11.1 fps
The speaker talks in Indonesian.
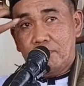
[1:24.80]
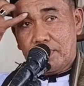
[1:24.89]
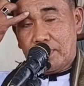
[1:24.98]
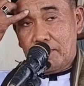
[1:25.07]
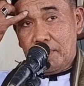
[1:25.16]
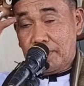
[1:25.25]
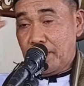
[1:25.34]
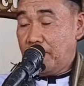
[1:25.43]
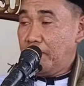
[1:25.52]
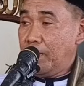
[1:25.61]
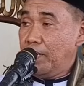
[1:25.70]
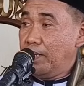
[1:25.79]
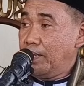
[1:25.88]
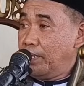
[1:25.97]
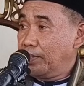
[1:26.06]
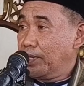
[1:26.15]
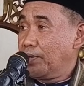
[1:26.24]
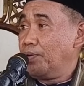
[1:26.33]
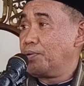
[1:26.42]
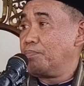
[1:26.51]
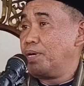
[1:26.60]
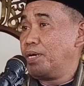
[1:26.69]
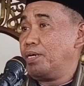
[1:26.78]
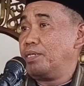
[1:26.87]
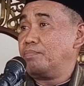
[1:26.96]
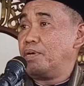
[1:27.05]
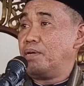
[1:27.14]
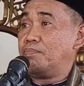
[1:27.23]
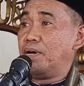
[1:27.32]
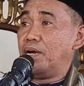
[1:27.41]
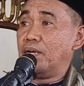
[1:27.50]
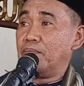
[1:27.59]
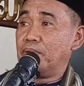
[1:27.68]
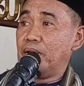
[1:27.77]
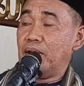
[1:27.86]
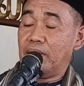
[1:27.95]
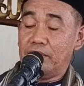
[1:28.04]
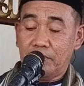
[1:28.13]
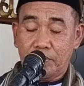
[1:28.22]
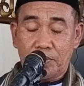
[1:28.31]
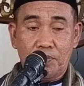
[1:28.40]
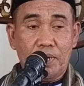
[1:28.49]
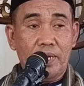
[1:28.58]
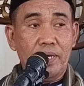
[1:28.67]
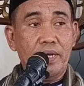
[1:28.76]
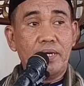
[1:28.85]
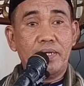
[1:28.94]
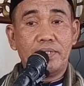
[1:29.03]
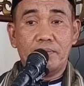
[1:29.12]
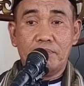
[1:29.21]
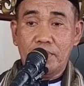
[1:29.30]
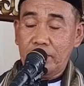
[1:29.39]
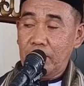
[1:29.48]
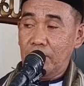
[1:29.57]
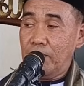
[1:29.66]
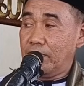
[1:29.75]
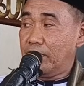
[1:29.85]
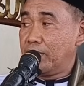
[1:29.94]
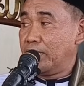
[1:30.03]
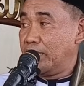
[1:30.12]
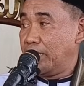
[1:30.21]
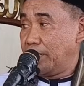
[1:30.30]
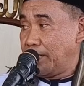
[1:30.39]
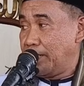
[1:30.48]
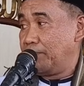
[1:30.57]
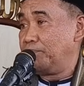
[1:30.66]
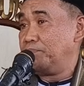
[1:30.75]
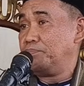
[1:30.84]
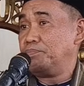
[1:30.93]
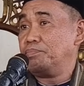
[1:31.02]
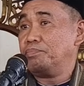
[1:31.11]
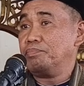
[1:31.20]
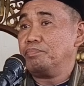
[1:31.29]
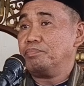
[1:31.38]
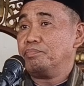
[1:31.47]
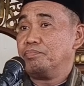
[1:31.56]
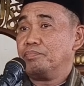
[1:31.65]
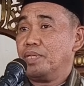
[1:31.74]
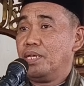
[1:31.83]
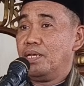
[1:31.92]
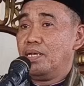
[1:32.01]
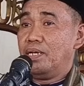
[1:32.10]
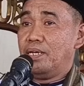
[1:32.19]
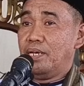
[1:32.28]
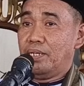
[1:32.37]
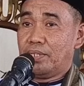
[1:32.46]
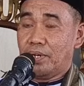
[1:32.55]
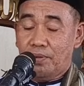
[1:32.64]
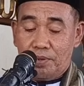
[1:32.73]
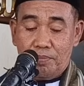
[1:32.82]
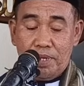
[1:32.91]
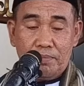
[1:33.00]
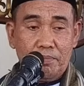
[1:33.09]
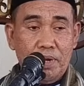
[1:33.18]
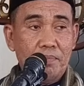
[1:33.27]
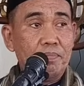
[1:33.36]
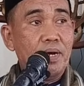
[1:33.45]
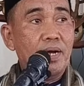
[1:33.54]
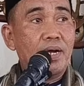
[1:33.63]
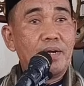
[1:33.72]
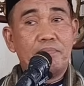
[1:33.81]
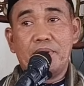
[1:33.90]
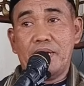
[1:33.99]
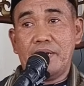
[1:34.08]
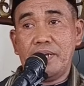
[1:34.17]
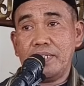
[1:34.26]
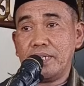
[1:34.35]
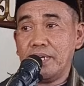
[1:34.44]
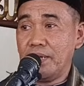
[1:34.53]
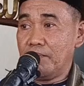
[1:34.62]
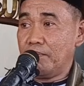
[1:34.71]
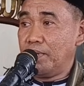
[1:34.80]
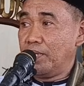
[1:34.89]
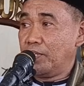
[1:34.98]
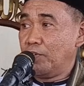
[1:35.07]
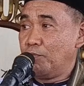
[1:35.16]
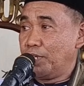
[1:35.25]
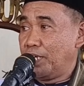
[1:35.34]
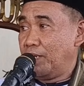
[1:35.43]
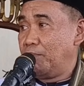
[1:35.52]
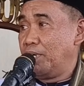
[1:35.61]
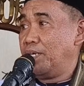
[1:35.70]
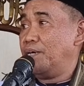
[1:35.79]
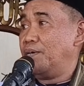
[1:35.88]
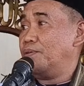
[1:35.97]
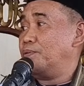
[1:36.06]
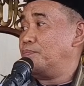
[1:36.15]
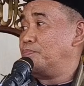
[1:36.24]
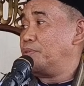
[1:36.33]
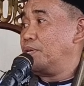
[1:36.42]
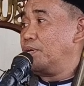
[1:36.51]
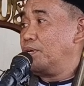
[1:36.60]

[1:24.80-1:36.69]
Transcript: Pertama-tama yang terhormat Bapak Kepala Kantor Wilayah Kecamatan Watang Dendring, yang terhormat Bapak Kepala Desa Damai atau mewakili beliau,